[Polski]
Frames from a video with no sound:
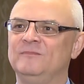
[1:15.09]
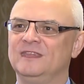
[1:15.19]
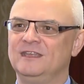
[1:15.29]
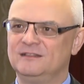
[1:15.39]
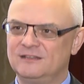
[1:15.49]

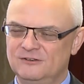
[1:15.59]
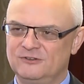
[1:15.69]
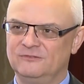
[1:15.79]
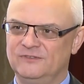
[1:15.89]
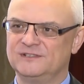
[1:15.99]
nie
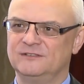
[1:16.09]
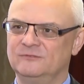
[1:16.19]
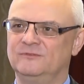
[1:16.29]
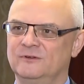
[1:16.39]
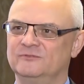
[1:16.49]
tylko
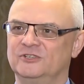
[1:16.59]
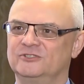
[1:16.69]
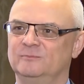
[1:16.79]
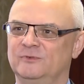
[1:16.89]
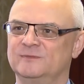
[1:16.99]
wizytówką
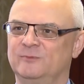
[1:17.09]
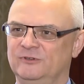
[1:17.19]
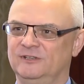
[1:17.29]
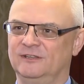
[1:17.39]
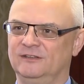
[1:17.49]

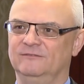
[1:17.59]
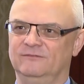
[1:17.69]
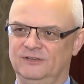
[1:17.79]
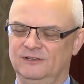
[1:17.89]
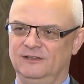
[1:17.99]
Rzeczypospolitej
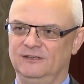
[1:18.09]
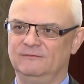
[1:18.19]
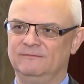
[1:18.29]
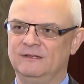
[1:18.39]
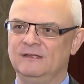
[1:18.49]
w Wilnie,